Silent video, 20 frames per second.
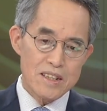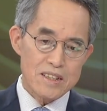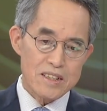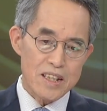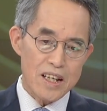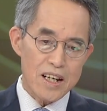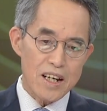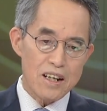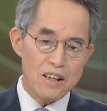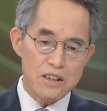
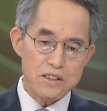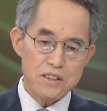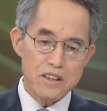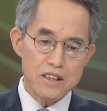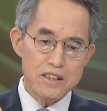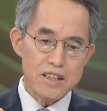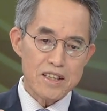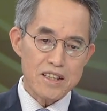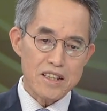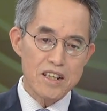제가
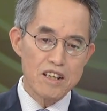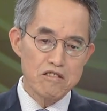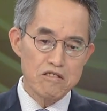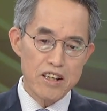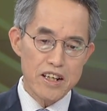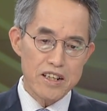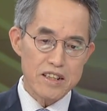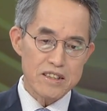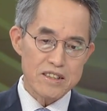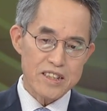어떤
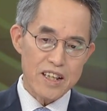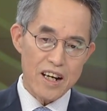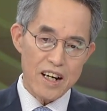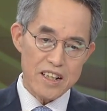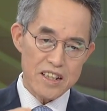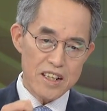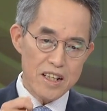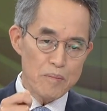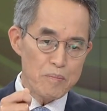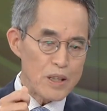경우에는 제가
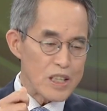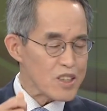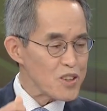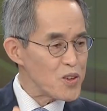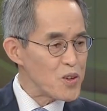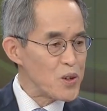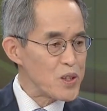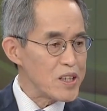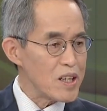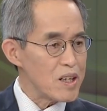
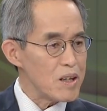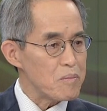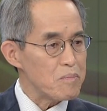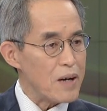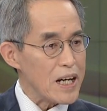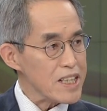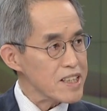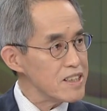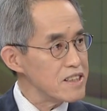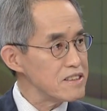1비트코인을
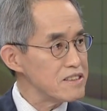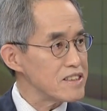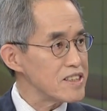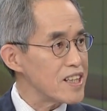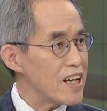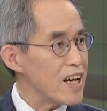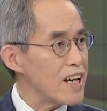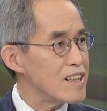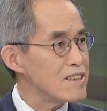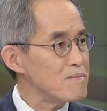
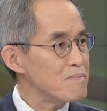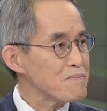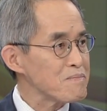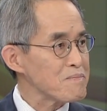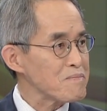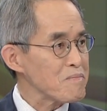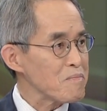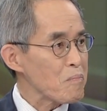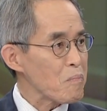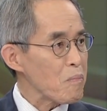맡겼는데
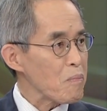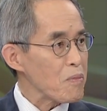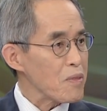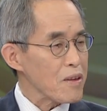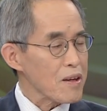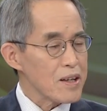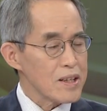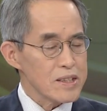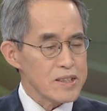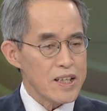
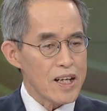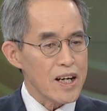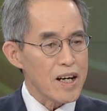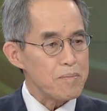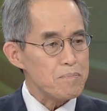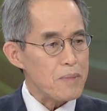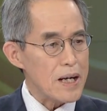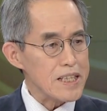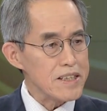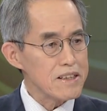제가
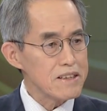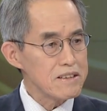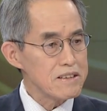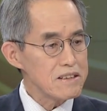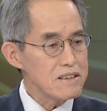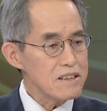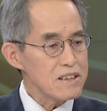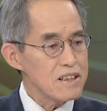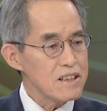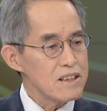
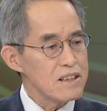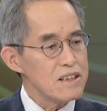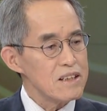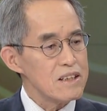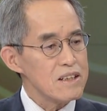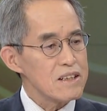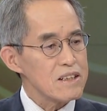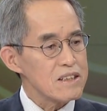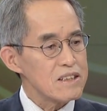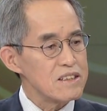받는
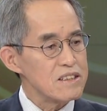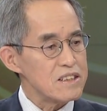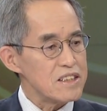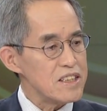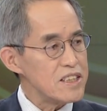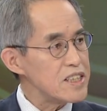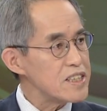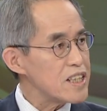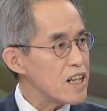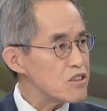그
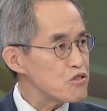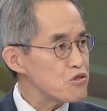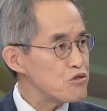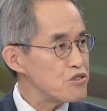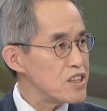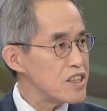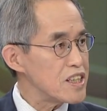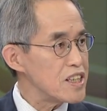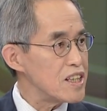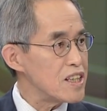이자
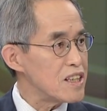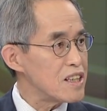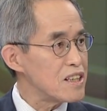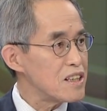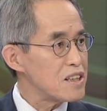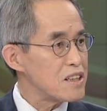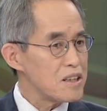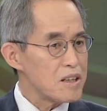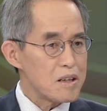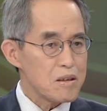수익이
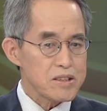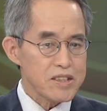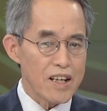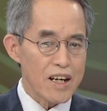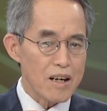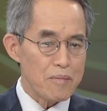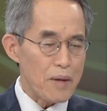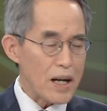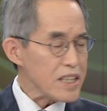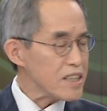
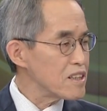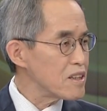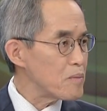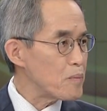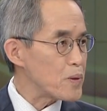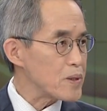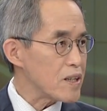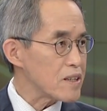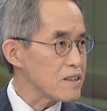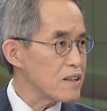제가 맡긴
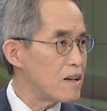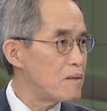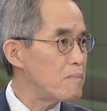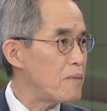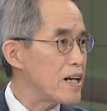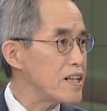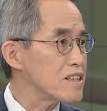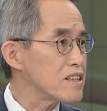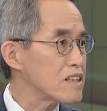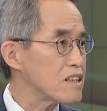것보다 더
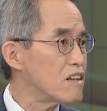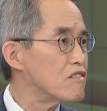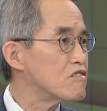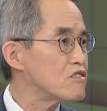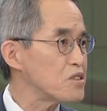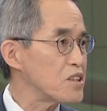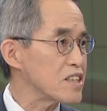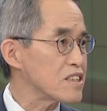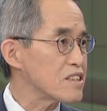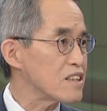많은
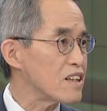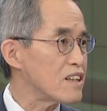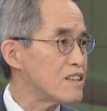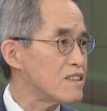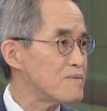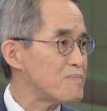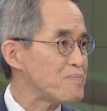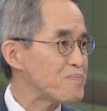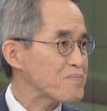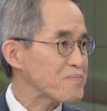경우도 있어요.
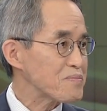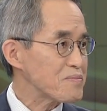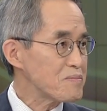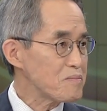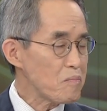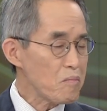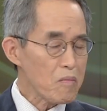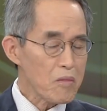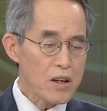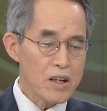
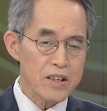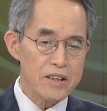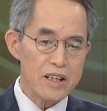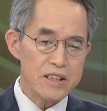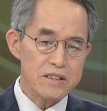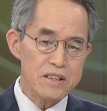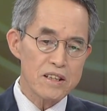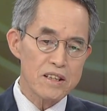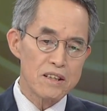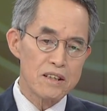
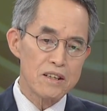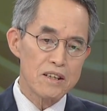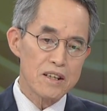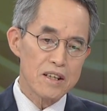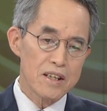그래서